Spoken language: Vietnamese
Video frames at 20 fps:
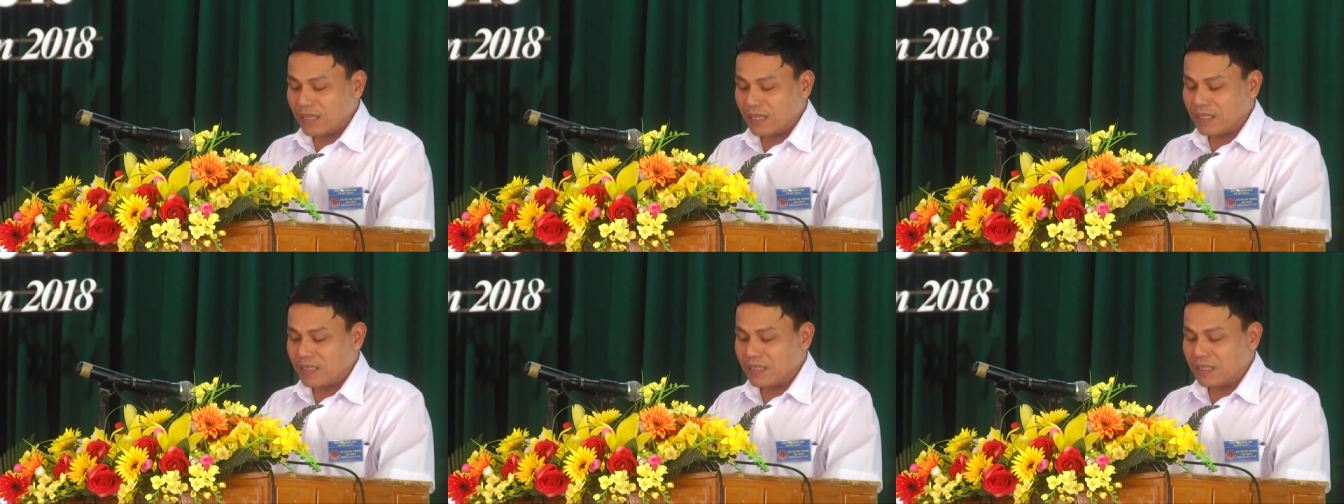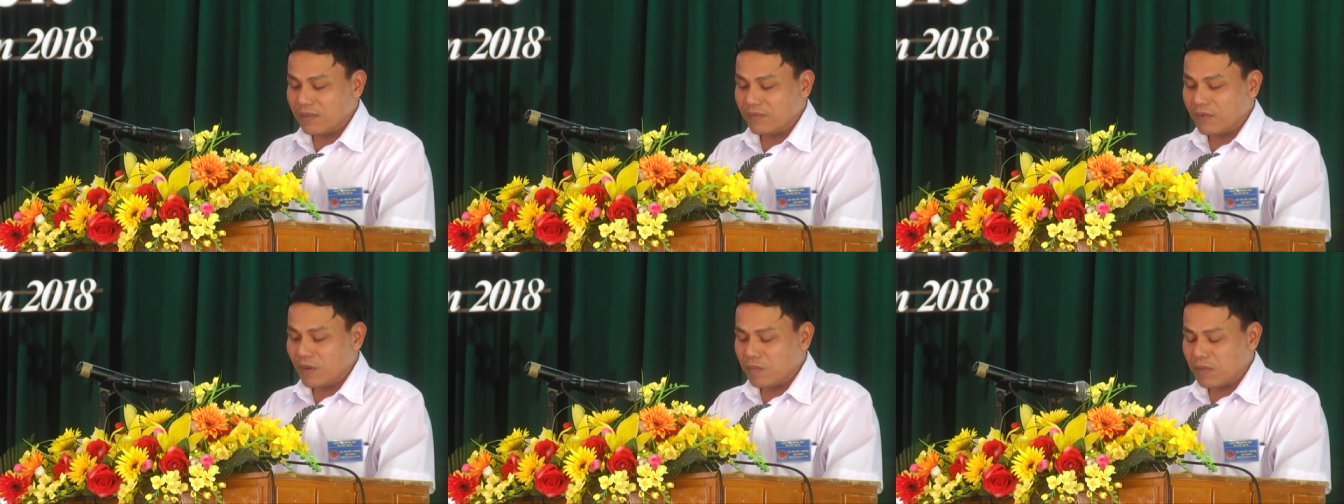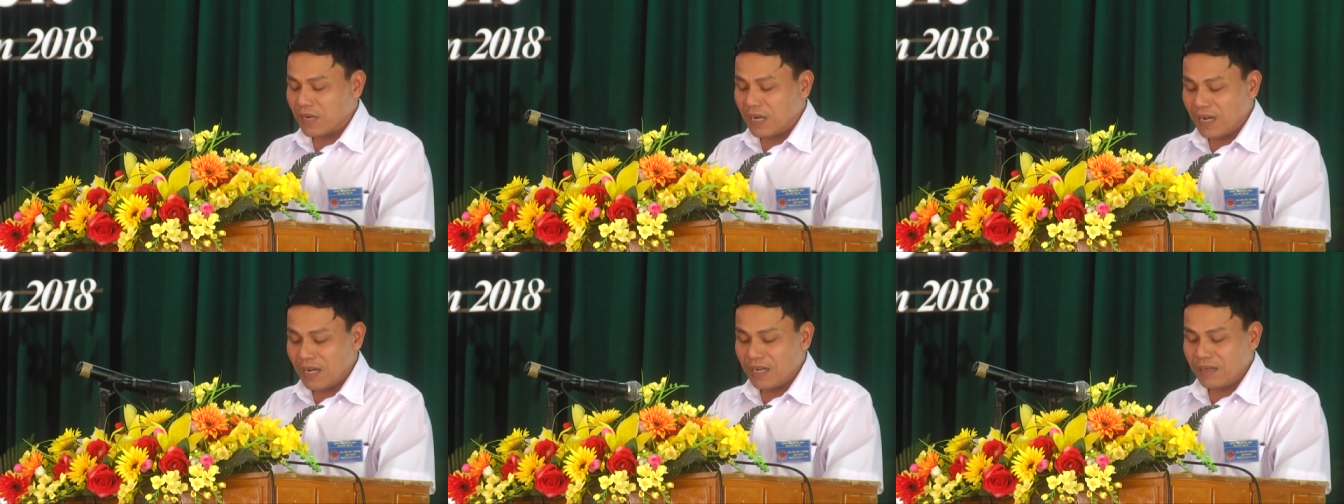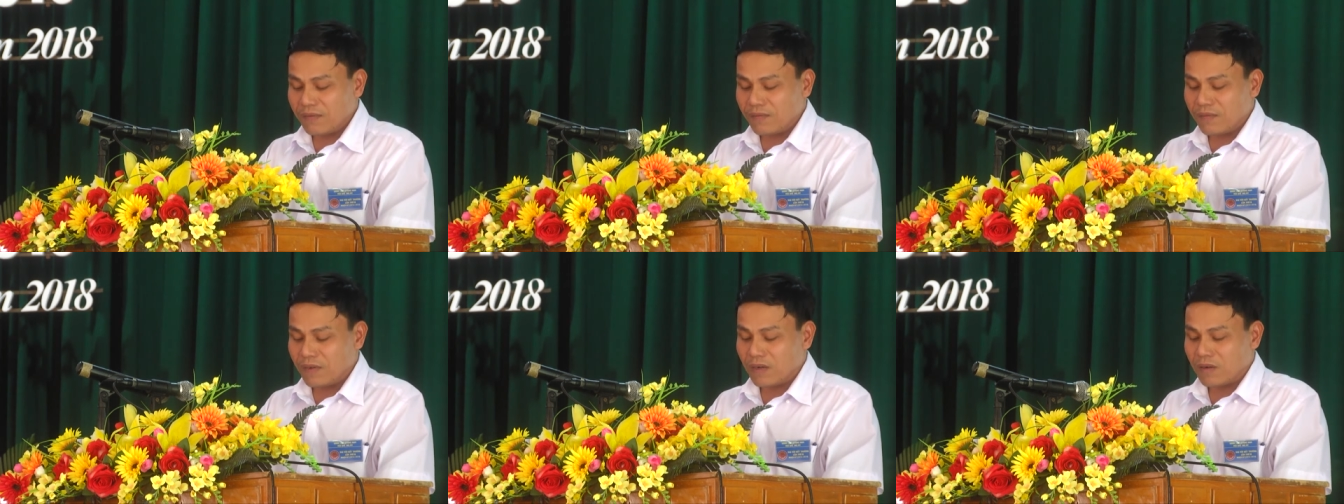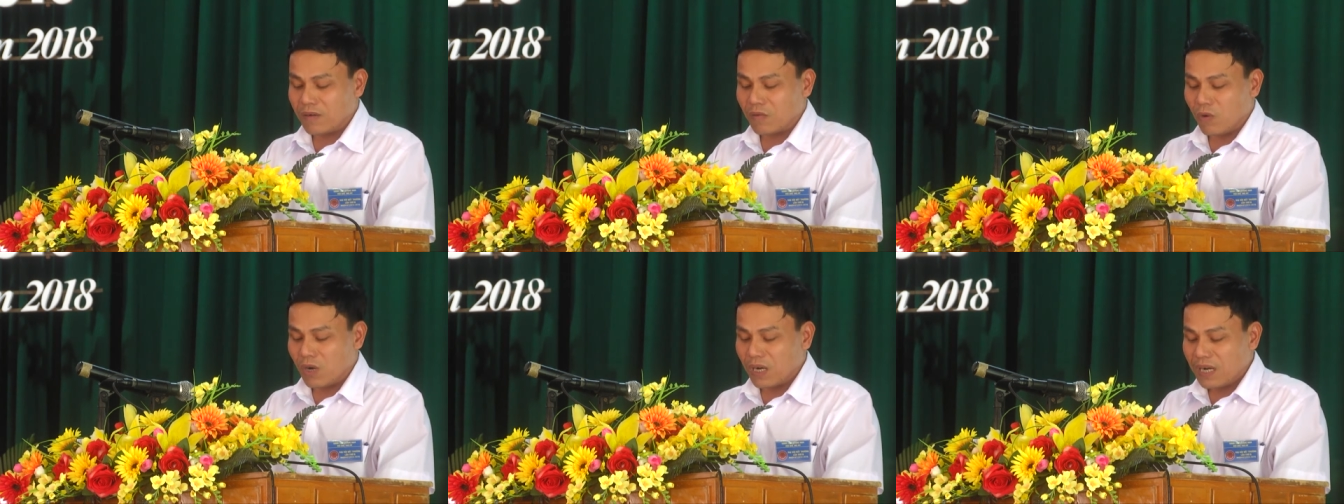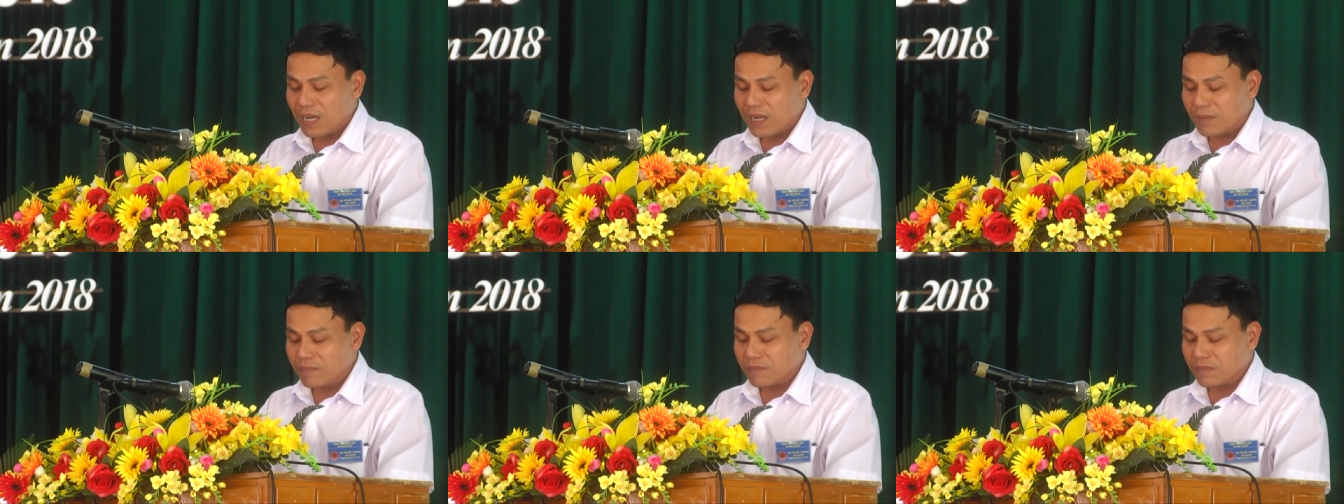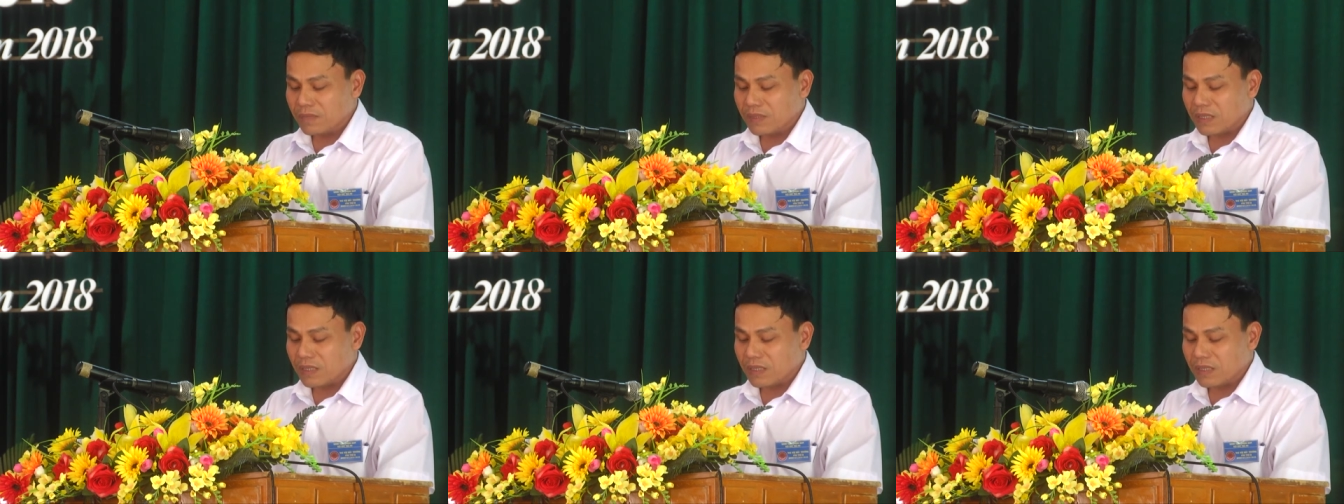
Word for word: từ vùng Pháp vào Quảng Nam